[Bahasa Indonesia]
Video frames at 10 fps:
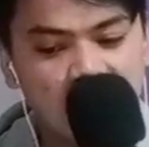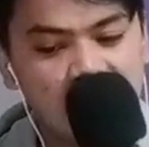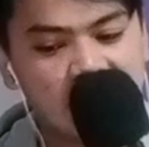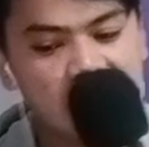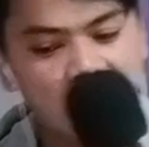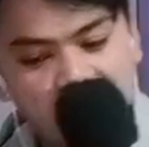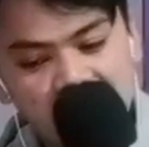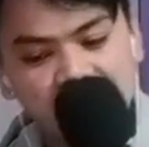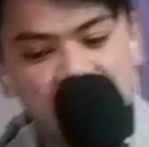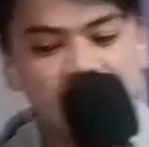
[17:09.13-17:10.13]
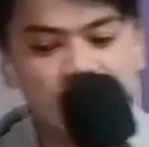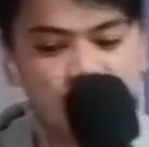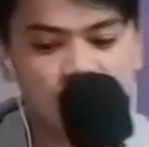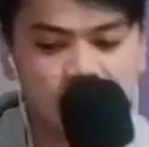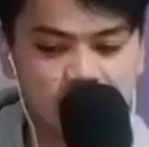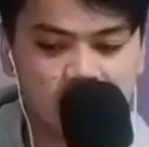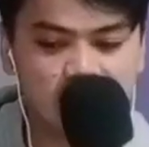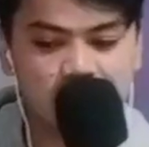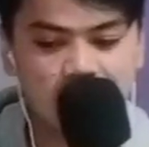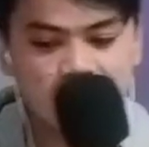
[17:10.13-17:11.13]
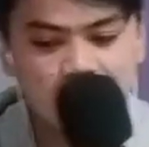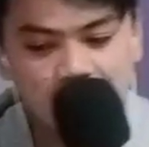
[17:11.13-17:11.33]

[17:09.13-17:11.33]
react video drone raksasa